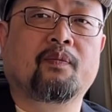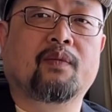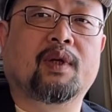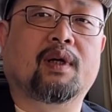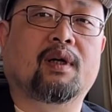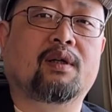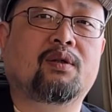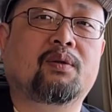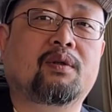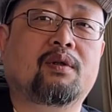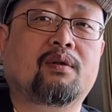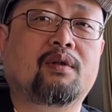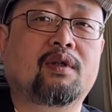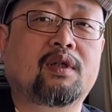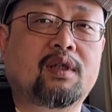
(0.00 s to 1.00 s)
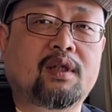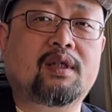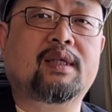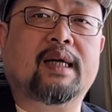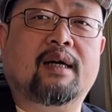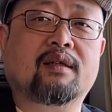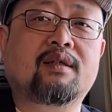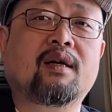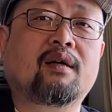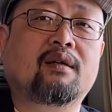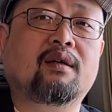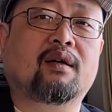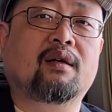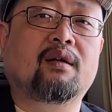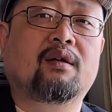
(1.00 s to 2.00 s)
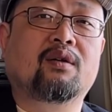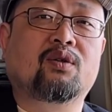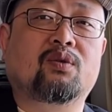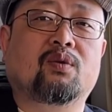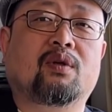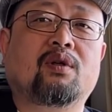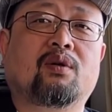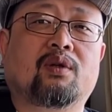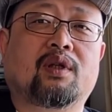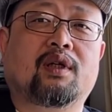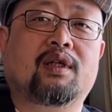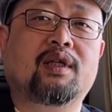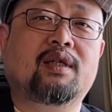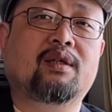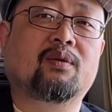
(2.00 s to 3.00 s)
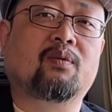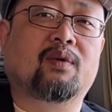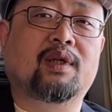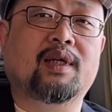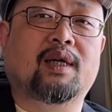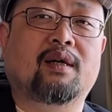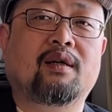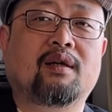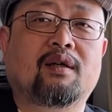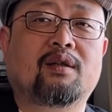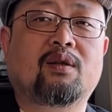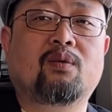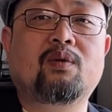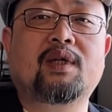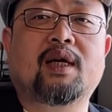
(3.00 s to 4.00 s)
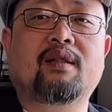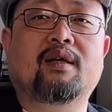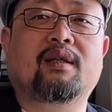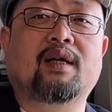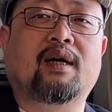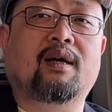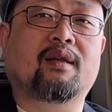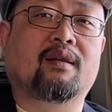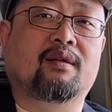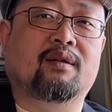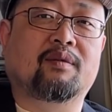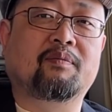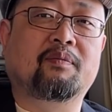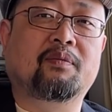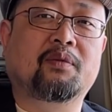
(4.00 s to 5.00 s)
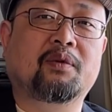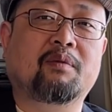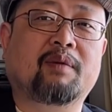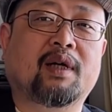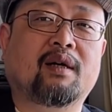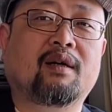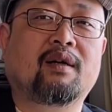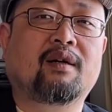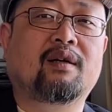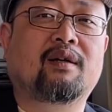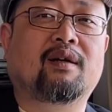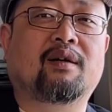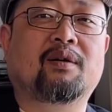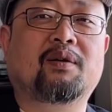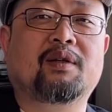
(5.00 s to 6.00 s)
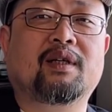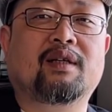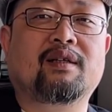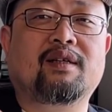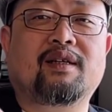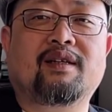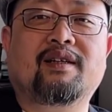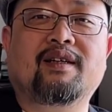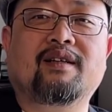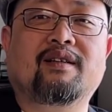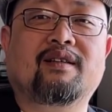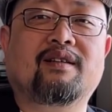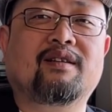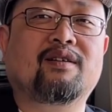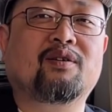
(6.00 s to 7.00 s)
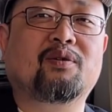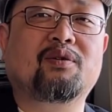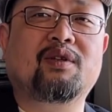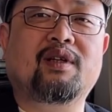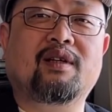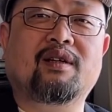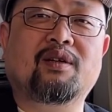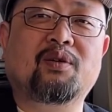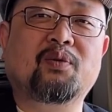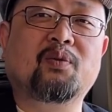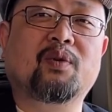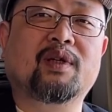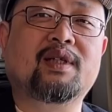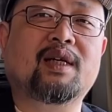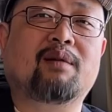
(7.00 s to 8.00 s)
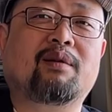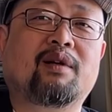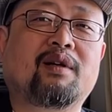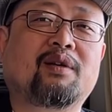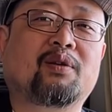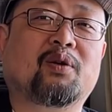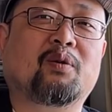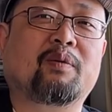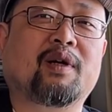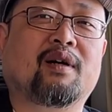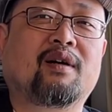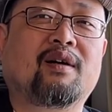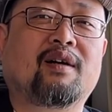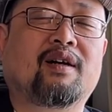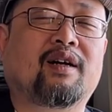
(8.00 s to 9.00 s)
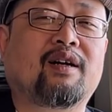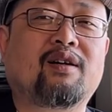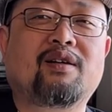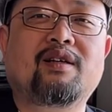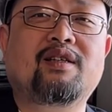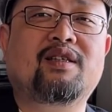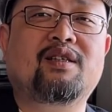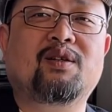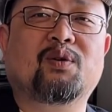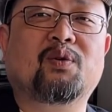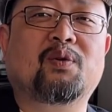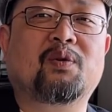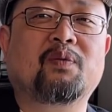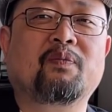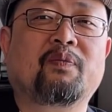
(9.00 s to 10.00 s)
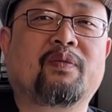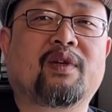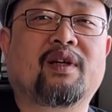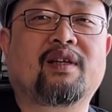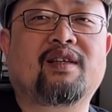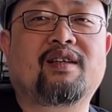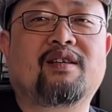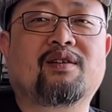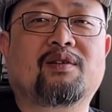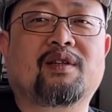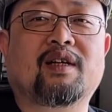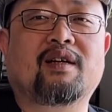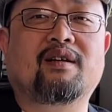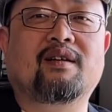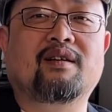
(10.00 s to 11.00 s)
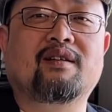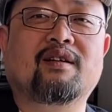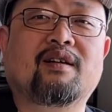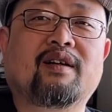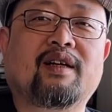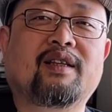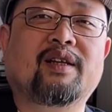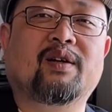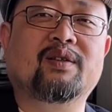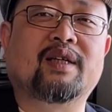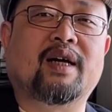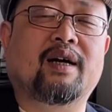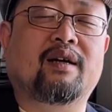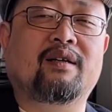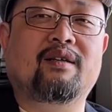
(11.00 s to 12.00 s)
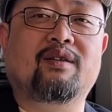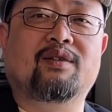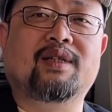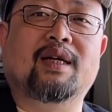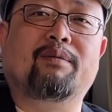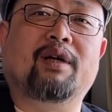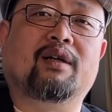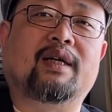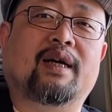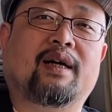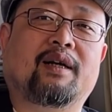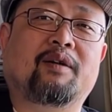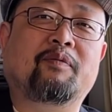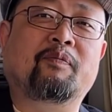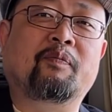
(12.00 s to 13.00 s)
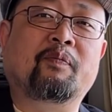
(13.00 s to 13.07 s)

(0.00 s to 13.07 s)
啊，就是想象着所有的这些国家都站在台子上，对吧？然后呢，你这。你这如果下边人一投票，哎呀一起哄，那你就在喝一倒彩，你就下不了台了，